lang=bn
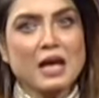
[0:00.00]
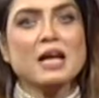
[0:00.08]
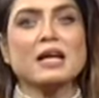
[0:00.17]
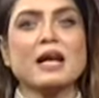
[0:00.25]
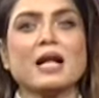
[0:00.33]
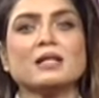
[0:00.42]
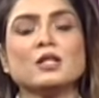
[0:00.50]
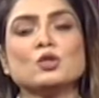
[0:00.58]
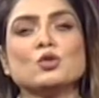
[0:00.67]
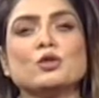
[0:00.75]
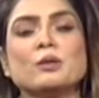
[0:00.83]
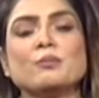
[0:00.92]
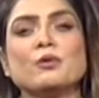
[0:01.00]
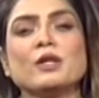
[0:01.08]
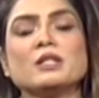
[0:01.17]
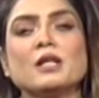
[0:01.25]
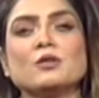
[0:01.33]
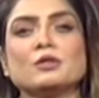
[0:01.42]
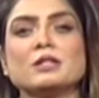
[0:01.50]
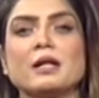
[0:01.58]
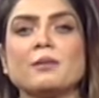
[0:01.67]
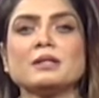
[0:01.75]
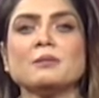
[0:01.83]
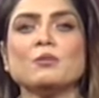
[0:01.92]
নাদের চৌধুরী পরিচালিত
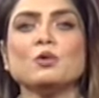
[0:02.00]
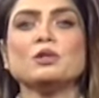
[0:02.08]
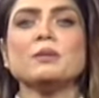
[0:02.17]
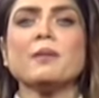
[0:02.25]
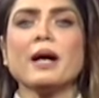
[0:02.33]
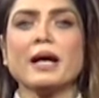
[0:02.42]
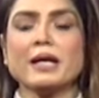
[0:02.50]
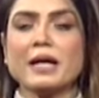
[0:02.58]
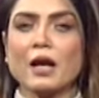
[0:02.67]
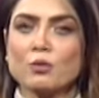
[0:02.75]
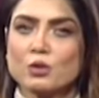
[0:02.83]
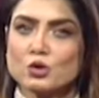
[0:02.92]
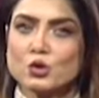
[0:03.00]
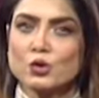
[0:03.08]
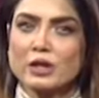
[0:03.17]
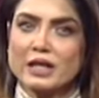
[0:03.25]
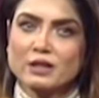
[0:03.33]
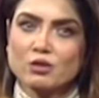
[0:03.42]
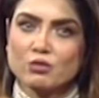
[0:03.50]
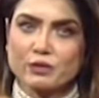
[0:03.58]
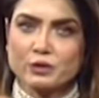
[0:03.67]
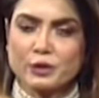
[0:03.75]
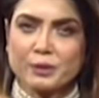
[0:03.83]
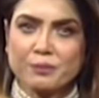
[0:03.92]
সিনেমাটি মুক্তি পায় গেল বছর ঈদ উল
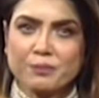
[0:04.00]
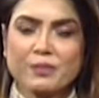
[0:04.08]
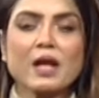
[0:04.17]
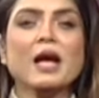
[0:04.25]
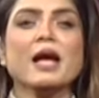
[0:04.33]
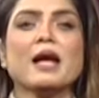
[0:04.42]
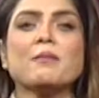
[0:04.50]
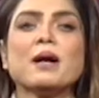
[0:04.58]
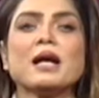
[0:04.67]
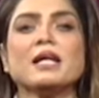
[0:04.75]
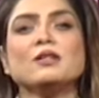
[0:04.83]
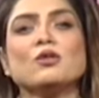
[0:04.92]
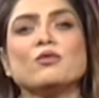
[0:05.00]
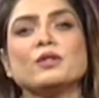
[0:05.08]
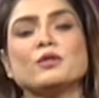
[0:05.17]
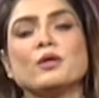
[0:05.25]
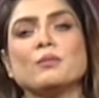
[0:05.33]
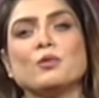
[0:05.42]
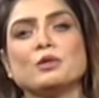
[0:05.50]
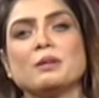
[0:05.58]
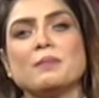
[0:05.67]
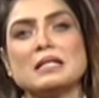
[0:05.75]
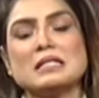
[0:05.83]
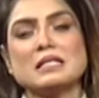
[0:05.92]
ফিতরে এবার ঈদ উল ফিতরে মুক্তি
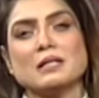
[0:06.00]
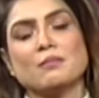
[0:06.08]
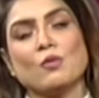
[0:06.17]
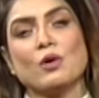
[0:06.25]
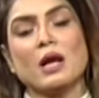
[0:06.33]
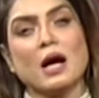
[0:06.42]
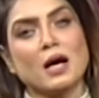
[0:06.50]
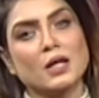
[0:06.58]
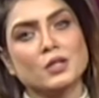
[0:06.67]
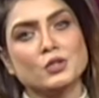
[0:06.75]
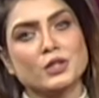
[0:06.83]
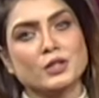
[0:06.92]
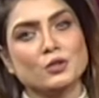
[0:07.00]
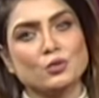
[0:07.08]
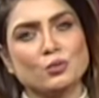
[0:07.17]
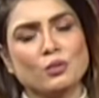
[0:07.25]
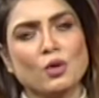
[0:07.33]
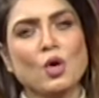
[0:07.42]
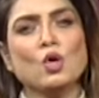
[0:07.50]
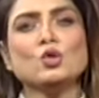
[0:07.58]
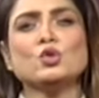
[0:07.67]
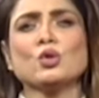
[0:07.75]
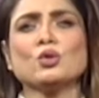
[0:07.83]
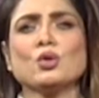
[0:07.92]
পাচ্ছে মোনা জিন্টু
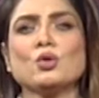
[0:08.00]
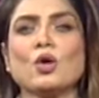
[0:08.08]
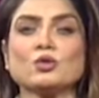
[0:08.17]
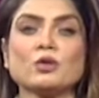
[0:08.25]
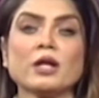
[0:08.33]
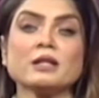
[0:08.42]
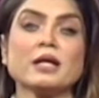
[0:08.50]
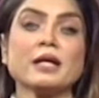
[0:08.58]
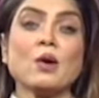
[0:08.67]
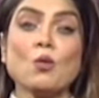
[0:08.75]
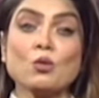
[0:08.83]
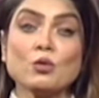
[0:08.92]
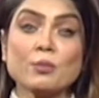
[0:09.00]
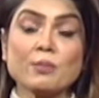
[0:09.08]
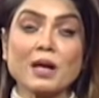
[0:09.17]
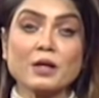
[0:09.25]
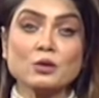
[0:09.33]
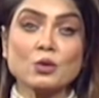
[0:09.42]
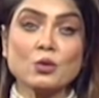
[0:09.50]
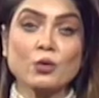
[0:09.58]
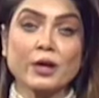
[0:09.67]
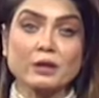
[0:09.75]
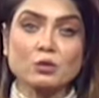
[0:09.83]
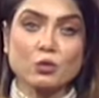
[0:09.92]
সত্য ঘটনা থেকে অনুপ্রাণিত হয়ে
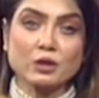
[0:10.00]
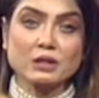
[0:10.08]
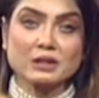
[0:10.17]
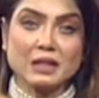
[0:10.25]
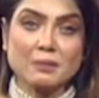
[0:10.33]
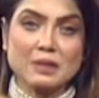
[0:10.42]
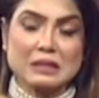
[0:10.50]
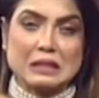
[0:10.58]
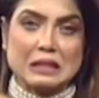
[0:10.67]
তৈরি সিনেমাটি